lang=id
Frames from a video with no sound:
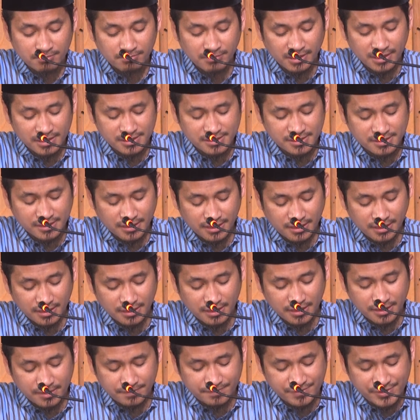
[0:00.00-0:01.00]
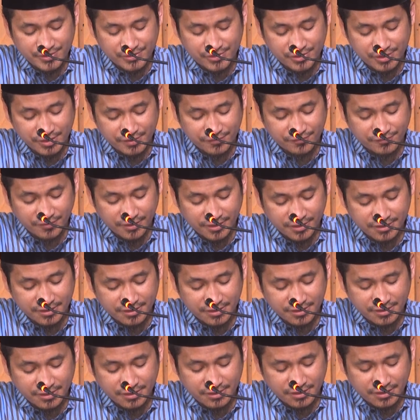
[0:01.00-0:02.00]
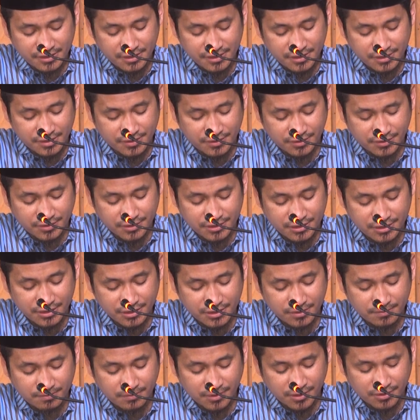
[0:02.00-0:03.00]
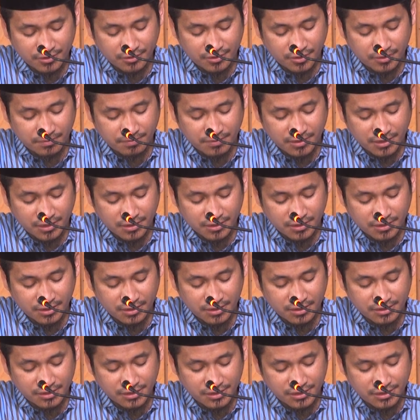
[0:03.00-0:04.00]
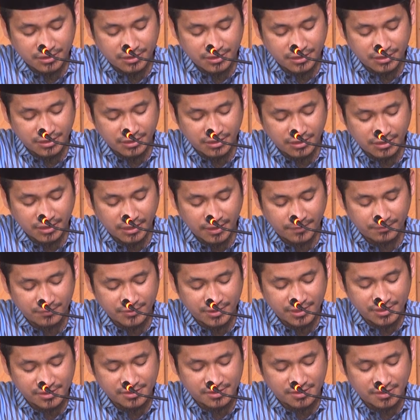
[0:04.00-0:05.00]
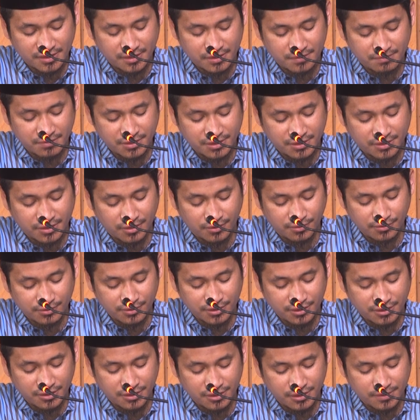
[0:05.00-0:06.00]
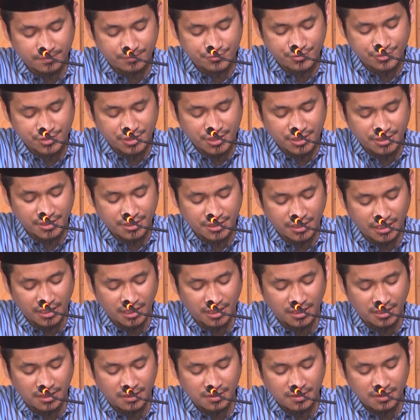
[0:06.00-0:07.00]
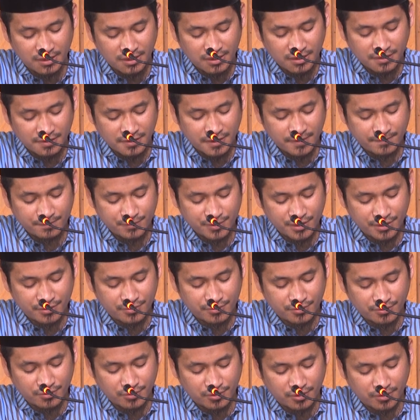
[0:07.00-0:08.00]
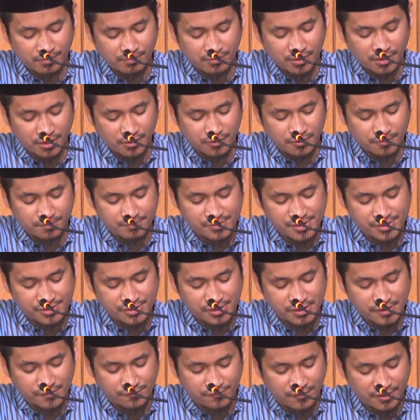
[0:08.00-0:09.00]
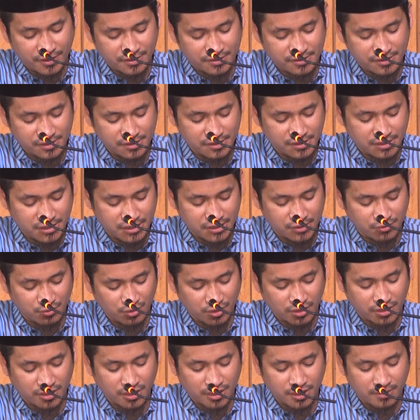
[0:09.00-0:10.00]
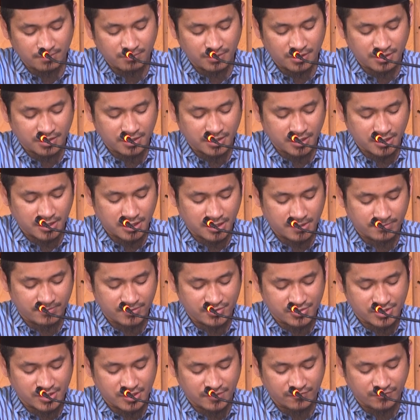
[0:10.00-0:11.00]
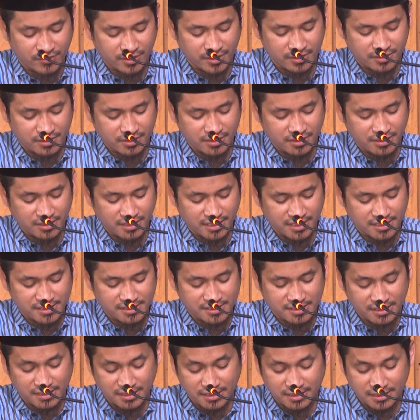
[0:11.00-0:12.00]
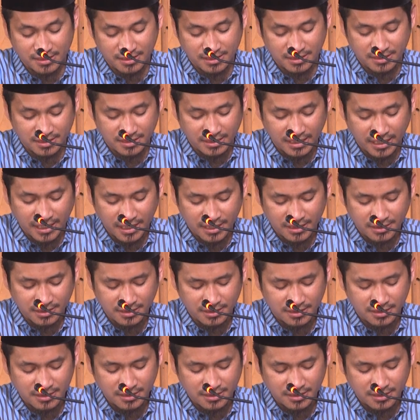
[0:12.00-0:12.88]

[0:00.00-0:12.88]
mazala bi sifatihi qadiman qabla khalqihi lam yazdad bi kaunihim syai'a lam yakun qablahum min sifatihi wa kama kana bi sifati azaliyan